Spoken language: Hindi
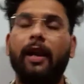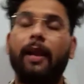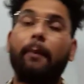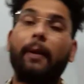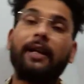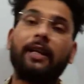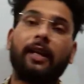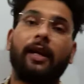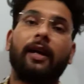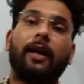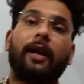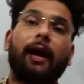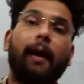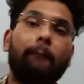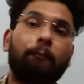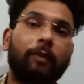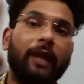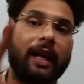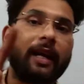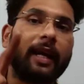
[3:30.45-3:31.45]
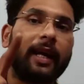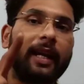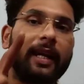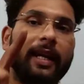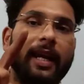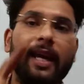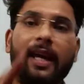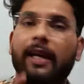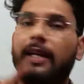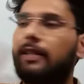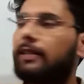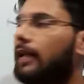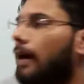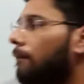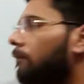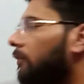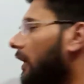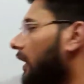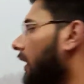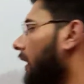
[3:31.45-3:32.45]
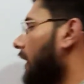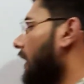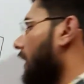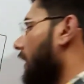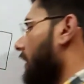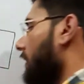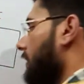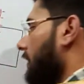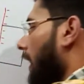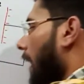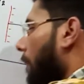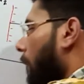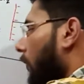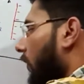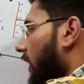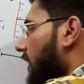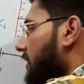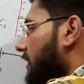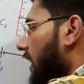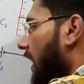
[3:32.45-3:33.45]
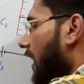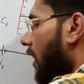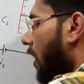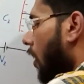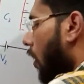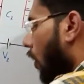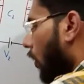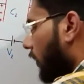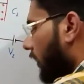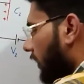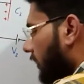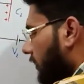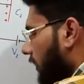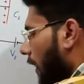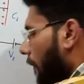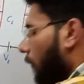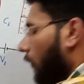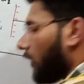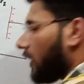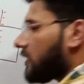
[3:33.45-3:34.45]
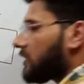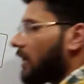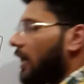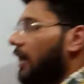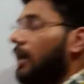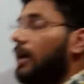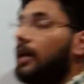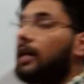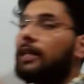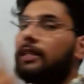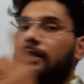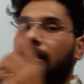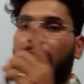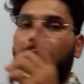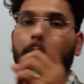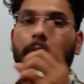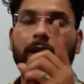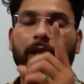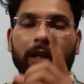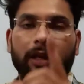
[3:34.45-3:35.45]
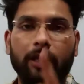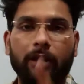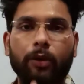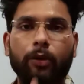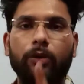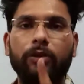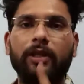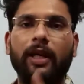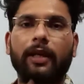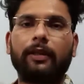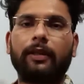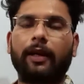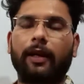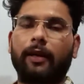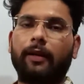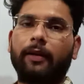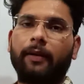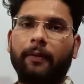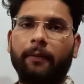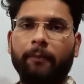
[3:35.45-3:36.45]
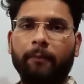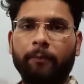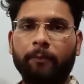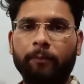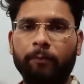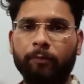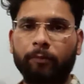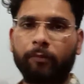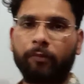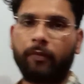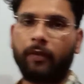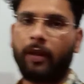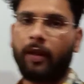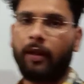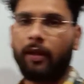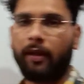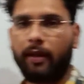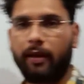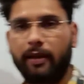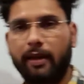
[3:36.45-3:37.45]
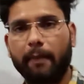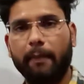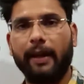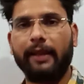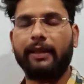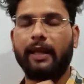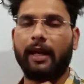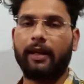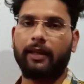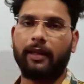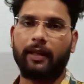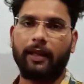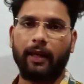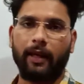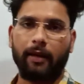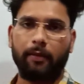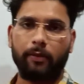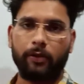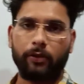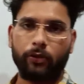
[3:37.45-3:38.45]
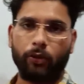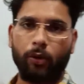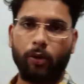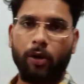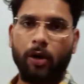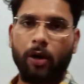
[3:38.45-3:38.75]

बट कब तक करेंगे जब तक कि इसका पोटेंशियल और इसका पोटेंशियल सेम नहीं हो जाता ये बात ध्यान रखिएगा बच्चों